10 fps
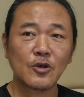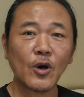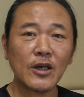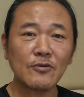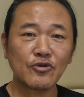
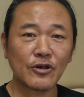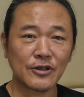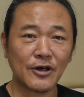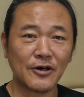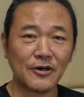성화를
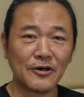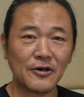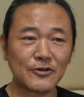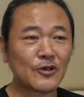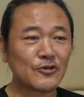부려서
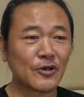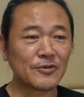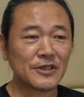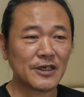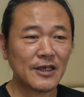어쩔 수
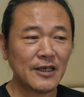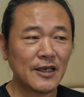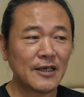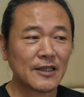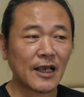없이
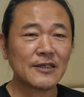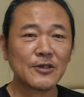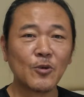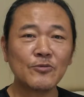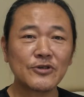
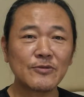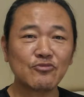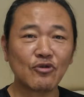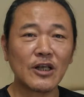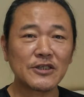다시 홈즈를
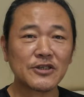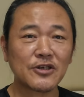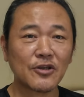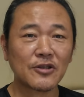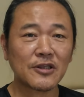
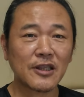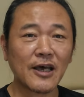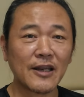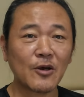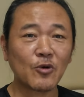
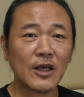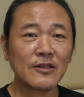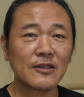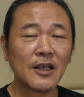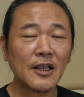부활시켰다라고
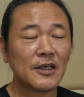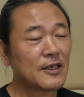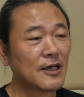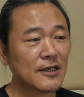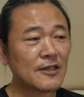하는
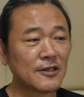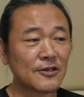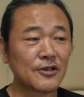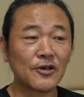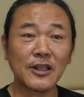이야기를
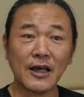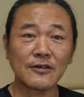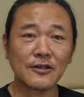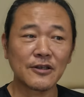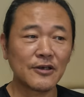들은 기억이
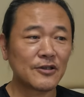나거든요.